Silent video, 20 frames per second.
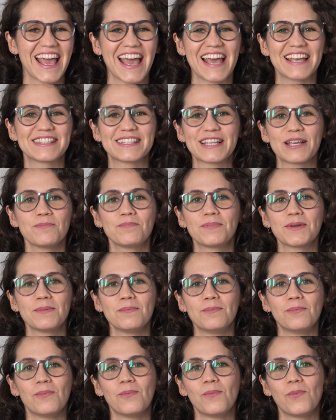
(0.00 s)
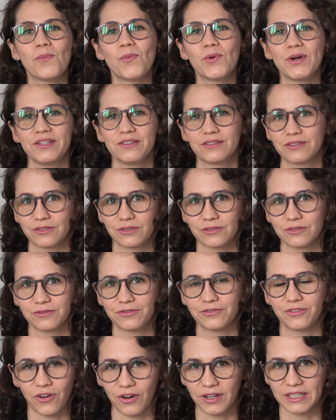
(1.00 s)
é sempre muito
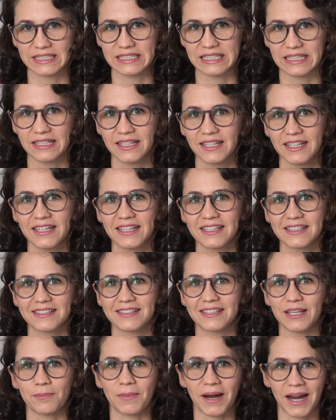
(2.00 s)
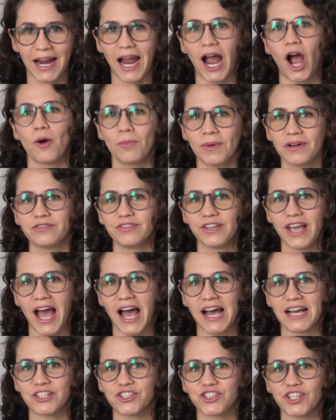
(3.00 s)
foda você marcar uma
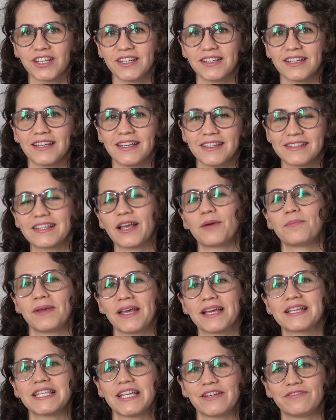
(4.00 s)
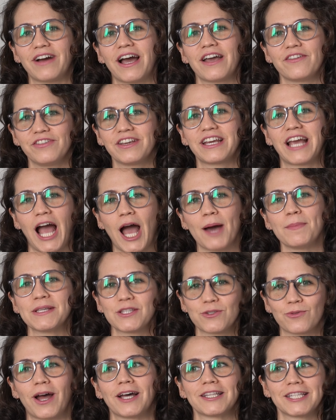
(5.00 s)
viagem e saber que você vai ficar
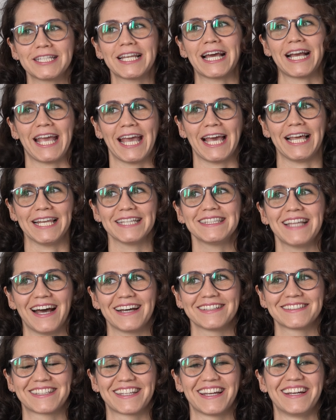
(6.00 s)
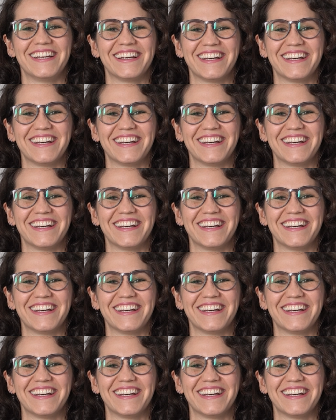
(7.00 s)
menstruada naquela data.